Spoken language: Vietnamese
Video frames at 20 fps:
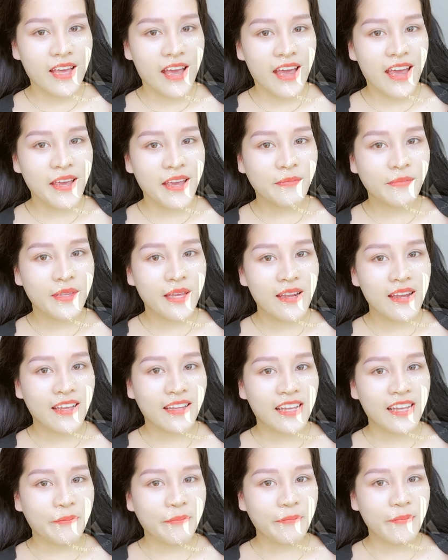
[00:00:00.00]
em tên là
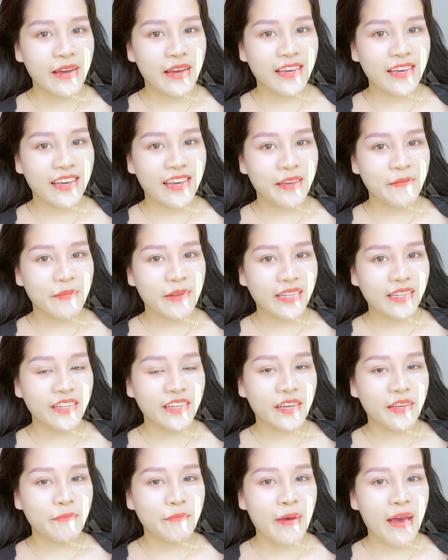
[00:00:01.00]
thắm ạ em đến từ
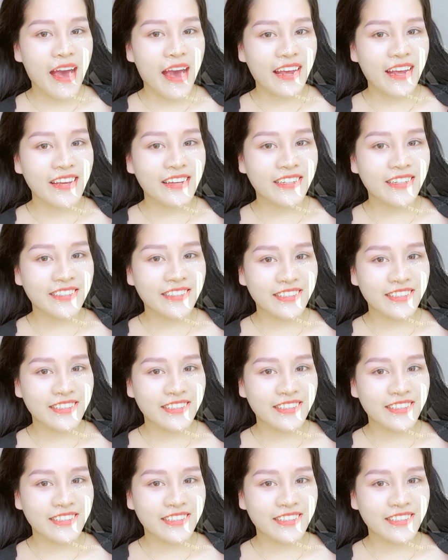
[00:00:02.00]
yên bái ạ